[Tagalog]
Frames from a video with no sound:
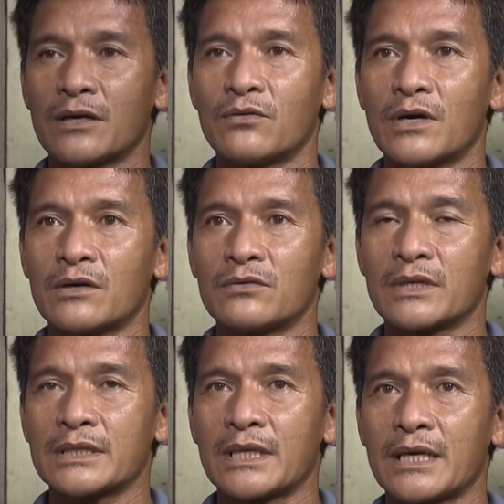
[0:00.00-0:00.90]
nakuha kong
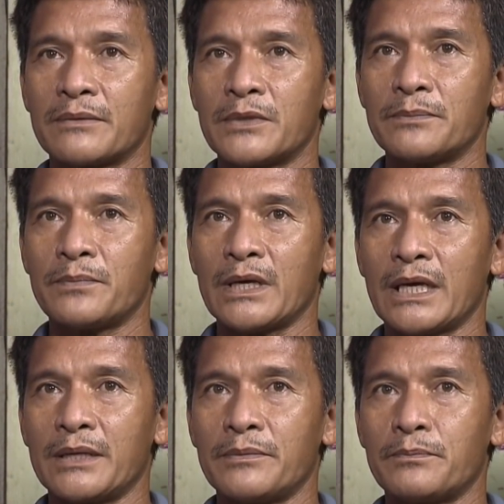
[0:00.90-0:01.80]
retirement pay
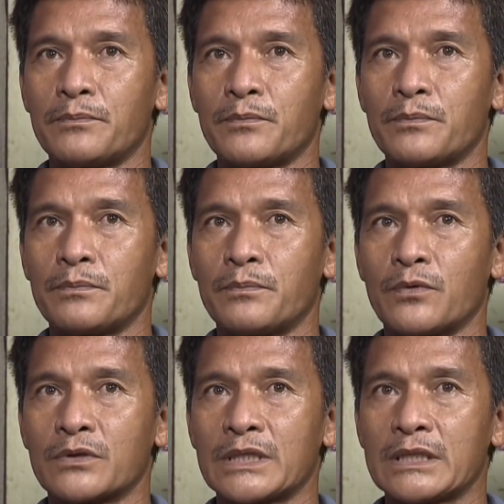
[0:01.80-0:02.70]
ay
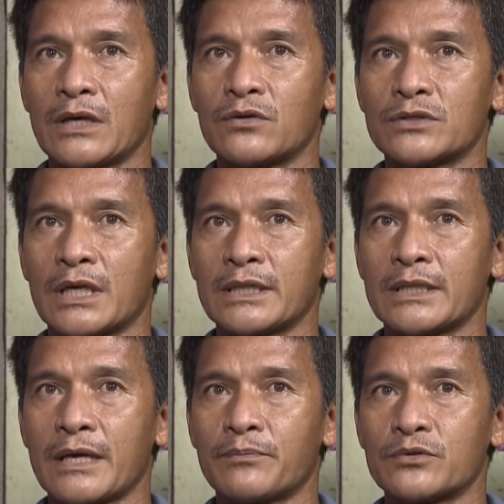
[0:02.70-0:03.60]
40,000
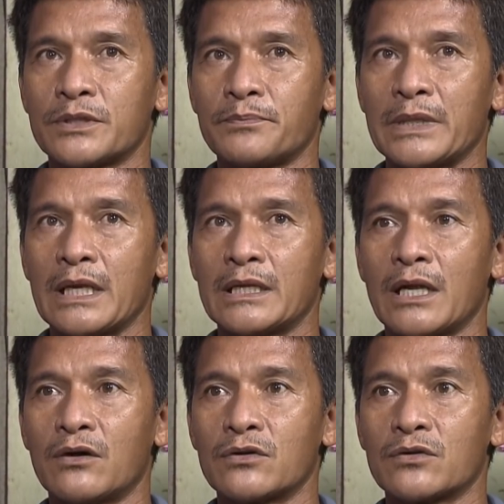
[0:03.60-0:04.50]
tapos
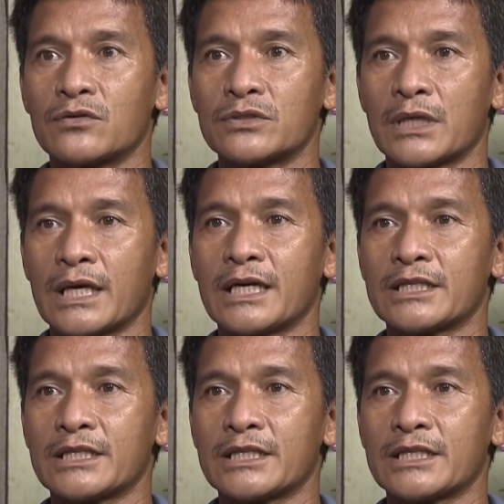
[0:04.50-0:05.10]
ipinandown ko sa